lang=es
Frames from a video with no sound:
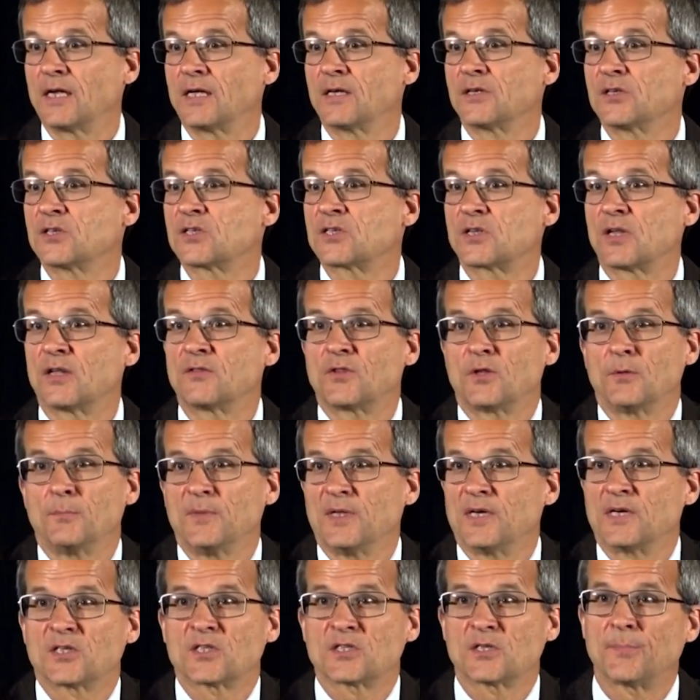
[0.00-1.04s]
Lo que estamos
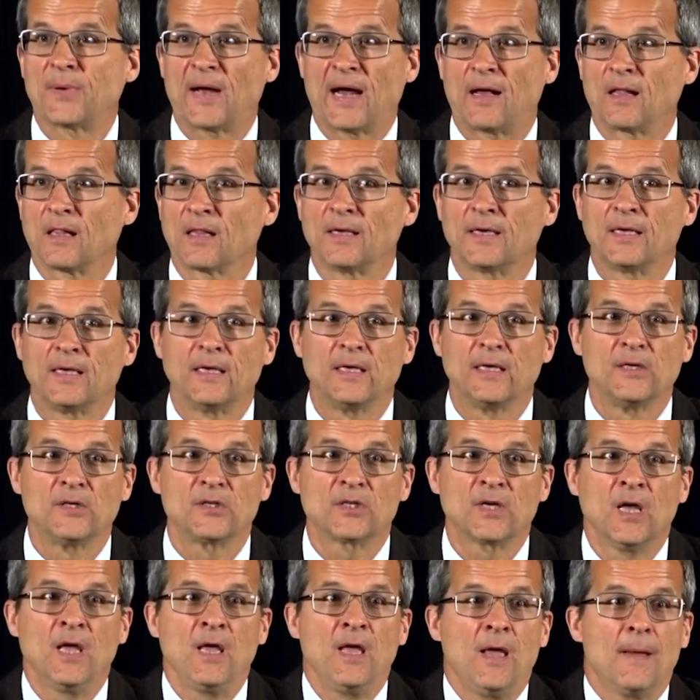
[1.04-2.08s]
pidiendo es que los
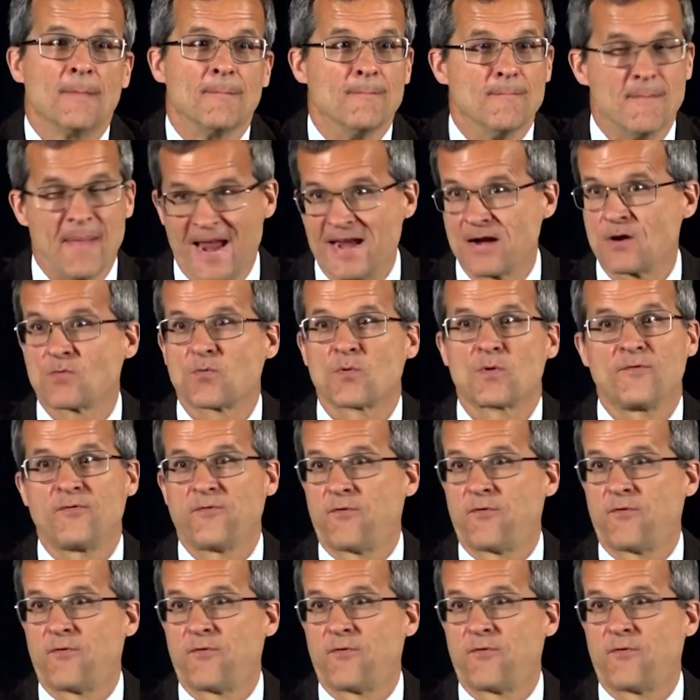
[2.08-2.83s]
municipios